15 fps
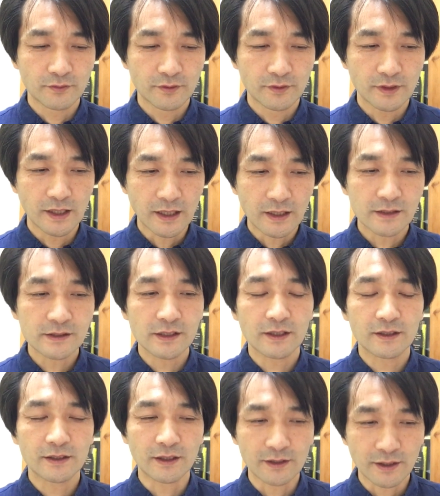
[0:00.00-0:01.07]
証
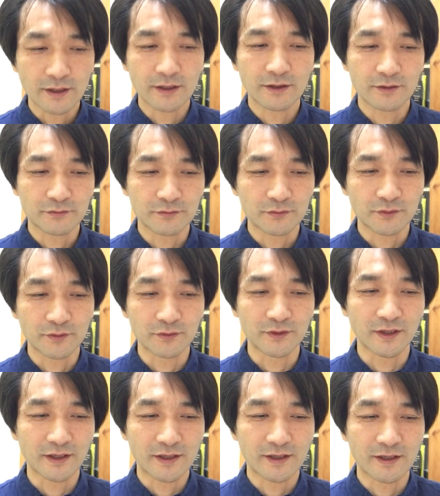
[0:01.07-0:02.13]
が立てられるというふう
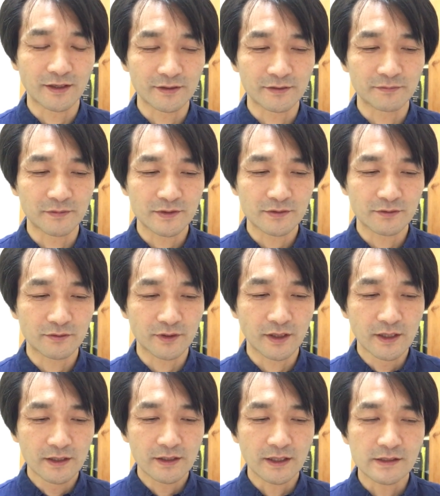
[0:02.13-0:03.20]
に書かれてますので、
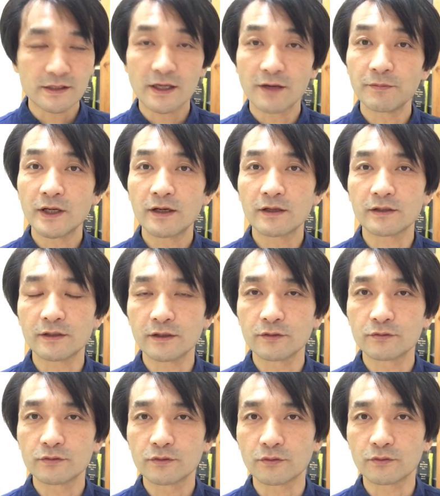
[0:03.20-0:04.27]
確かめられてい
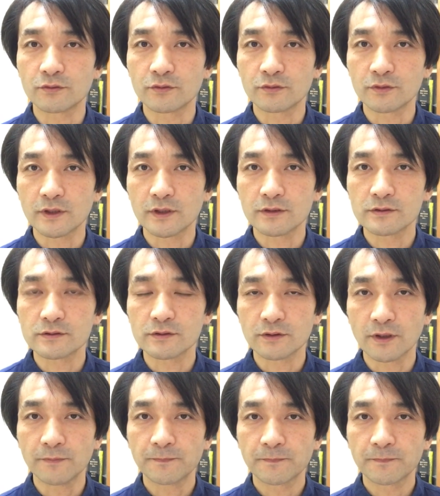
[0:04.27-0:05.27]
くということなんですよね。